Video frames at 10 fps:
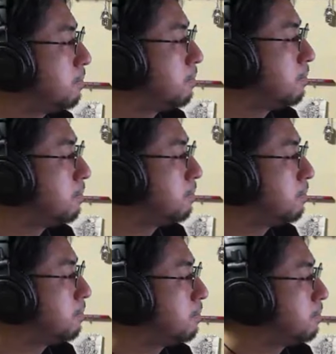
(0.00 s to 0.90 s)
まあ、全
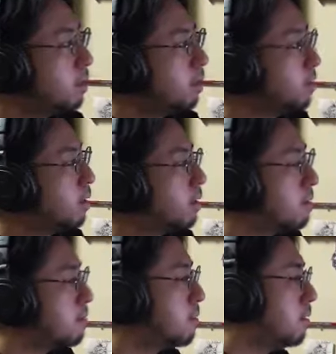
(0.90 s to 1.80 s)
然全然、
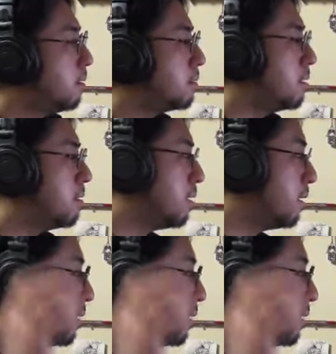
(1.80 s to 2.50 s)
来ていただけた